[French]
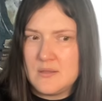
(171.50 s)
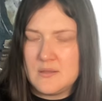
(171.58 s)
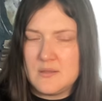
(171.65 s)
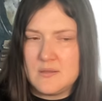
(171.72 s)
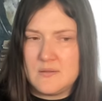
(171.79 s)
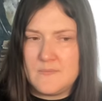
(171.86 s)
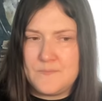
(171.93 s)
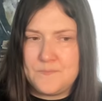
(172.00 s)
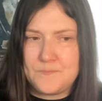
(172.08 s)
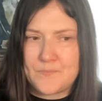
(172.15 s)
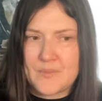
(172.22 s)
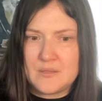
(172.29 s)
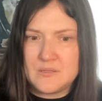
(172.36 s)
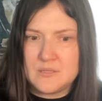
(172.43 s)

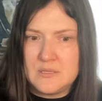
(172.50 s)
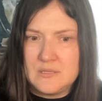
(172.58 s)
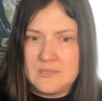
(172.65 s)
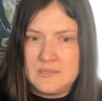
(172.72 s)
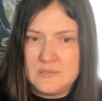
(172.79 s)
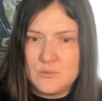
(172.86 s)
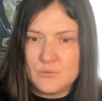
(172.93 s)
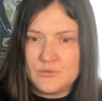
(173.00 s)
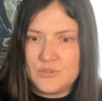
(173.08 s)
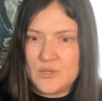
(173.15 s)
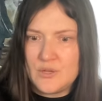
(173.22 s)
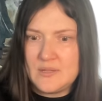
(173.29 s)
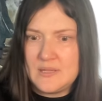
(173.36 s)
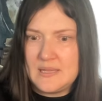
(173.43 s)
Euh,
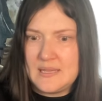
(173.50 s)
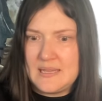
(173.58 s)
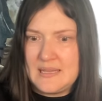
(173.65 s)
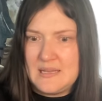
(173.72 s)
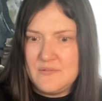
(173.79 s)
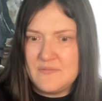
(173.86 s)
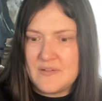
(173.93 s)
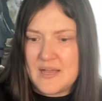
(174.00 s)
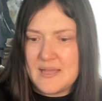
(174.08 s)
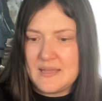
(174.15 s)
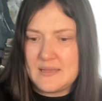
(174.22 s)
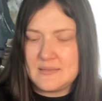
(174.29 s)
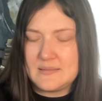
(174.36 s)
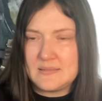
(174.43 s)
L'automne et
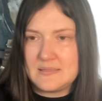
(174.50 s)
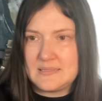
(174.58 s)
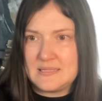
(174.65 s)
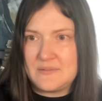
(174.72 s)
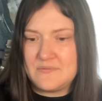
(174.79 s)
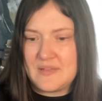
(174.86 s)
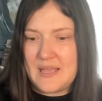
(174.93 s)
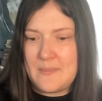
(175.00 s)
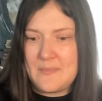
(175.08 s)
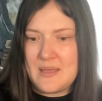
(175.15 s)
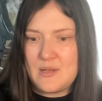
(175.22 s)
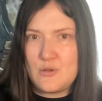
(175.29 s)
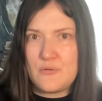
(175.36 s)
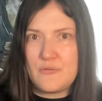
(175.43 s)
l'hiver, c'est
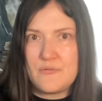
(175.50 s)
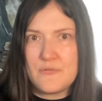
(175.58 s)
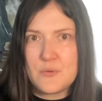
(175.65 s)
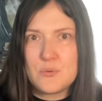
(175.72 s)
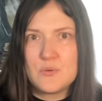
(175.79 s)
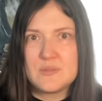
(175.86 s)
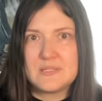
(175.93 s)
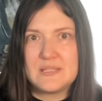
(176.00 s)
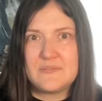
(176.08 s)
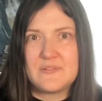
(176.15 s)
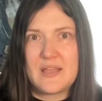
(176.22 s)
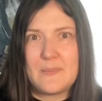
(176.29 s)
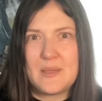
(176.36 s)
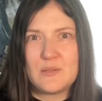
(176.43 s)
vraiment le feu, c'est
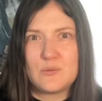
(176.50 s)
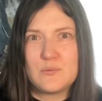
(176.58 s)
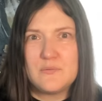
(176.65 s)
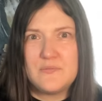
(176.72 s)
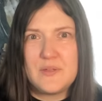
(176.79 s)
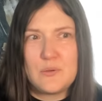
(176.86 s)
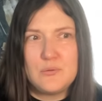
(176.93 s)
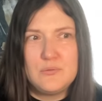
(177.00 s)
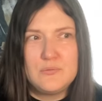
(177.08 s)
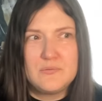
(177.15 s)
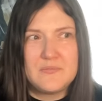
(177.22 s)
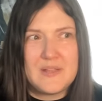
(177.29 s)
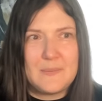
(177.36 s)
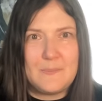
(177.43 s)
vraiment trouver une
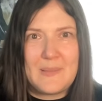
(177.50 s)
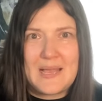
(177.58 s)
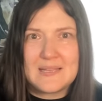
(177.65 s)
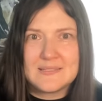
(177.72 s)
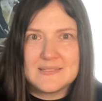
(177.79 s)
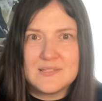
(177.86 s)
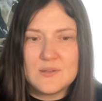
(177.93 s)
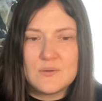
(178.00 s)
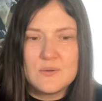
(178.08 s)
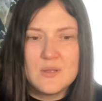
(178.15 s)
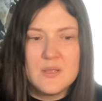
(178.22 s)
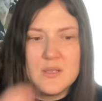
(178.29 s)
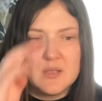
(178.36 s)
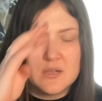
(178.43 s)
nouvelle passion,
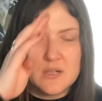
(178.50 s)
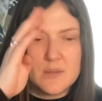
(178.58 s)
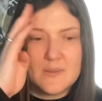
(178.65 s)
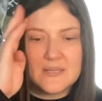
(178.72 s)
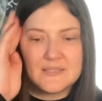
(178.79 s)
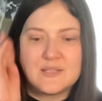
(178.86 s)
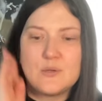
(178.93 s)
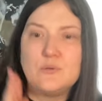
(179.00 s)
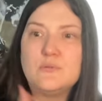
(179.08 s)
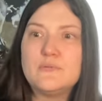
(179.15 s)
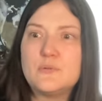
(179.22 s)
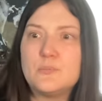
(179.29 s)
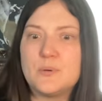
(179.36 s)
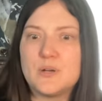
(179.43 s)
commencer un
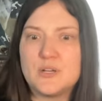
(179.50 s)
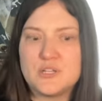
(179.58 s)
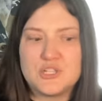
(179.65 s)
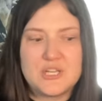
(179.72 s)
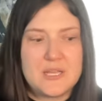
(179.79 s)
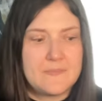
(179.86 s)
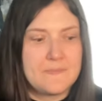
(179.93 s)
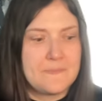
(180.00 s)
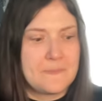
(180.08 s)
nouveau projet.